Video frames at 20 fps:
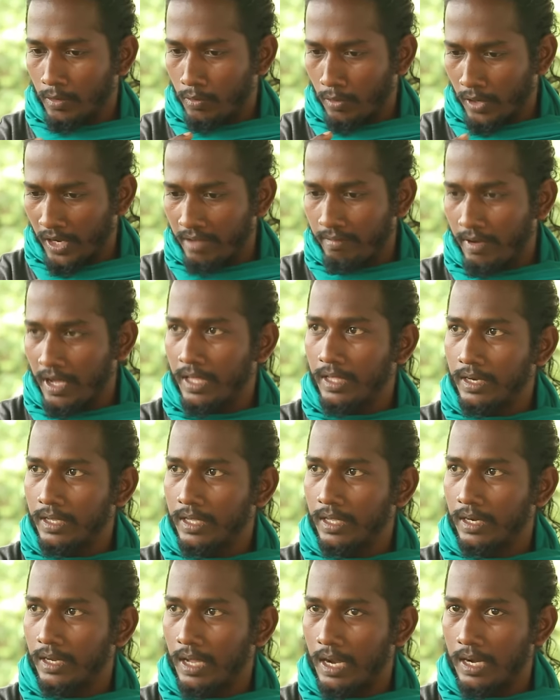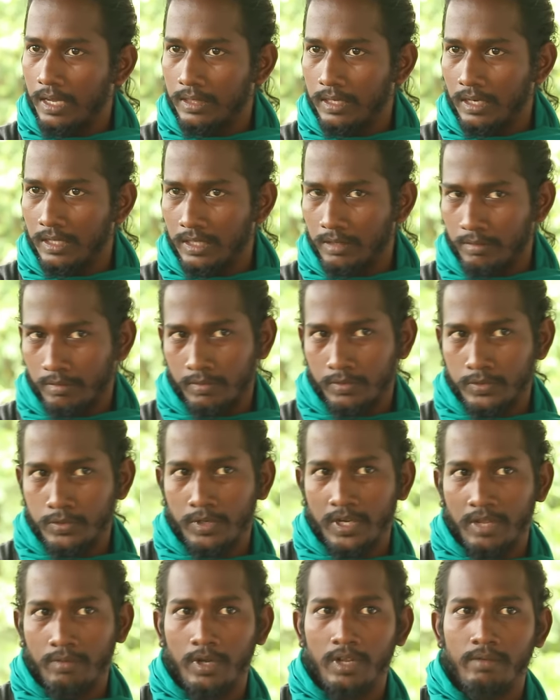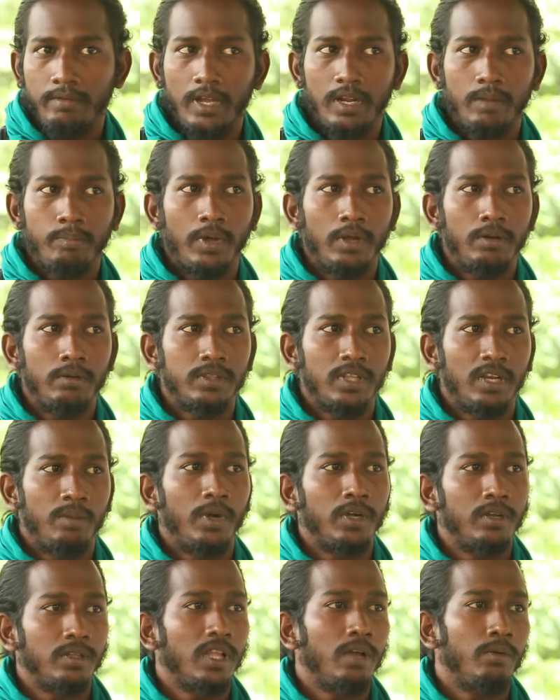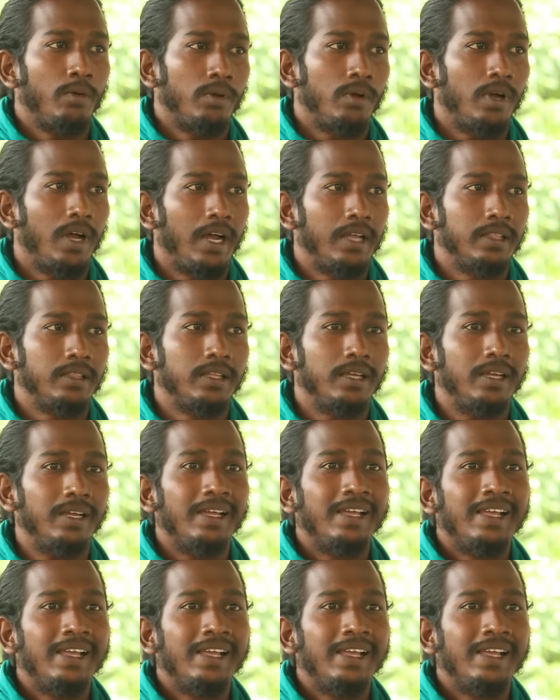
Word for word: குறைவாக இருக்கிற காலத்துலேருந்து சூரிய ஒளி வர பருவத்தில் மட்டும்தான் வரும் அந்த